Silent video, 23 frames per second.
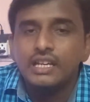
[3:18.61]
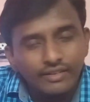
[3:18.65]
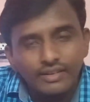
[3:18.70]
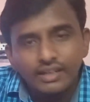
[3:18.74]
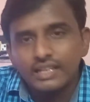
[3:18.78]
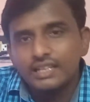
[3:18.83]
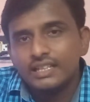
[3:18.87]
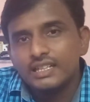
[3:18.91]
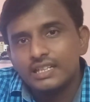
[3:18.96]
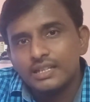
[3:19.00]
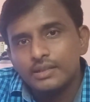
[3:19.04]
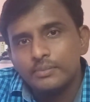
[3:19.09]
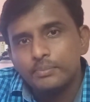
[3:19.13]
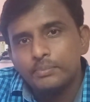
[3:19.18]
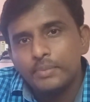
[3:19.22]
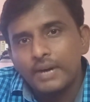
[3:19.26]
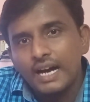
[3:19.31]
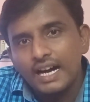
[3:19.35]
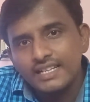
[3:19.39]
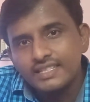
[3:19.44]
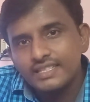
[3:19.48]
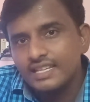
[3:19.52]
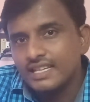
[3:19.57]
வளர்கிற
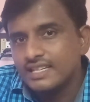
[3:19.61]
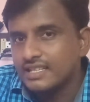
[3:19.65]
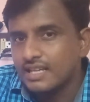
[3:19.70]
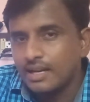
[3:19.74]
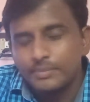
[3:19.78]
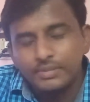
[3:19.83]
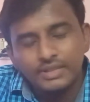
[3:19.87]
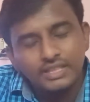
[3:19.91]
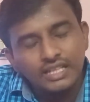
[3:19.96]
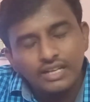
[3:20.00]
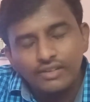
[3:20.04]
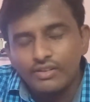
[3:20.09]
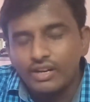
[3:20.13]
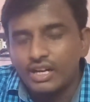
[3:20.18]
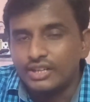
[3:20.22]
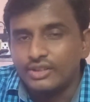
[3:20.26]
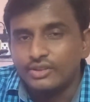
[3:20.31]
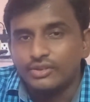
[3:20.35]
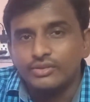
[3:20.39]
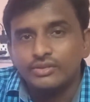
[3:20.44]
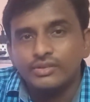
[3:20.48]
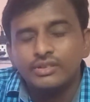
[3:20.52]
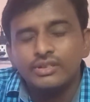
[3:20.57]
பாசியை சாப்பிட்டு தான்
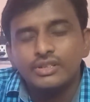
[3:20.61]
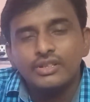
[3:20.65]
வாழும்